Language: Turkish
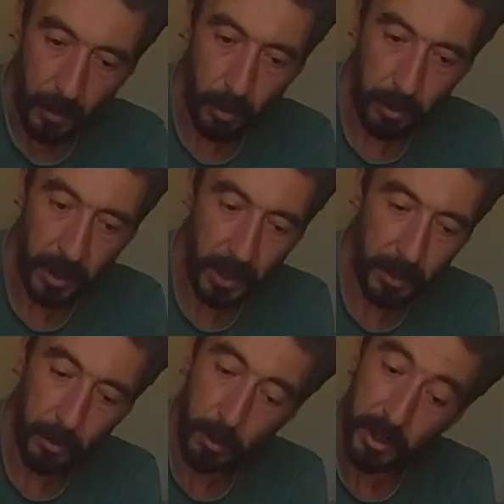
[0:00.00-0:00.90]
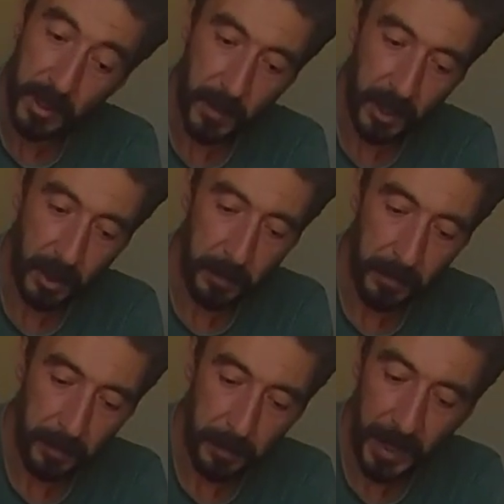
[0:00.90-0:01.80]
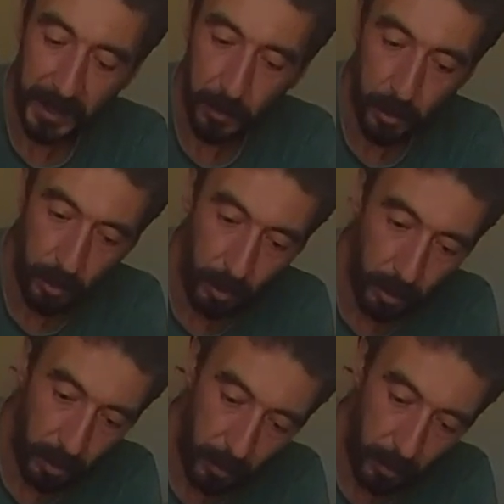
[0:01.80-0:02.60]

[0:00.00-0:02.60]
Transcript: Onu da göreceğiz bakalım. Belki üstünü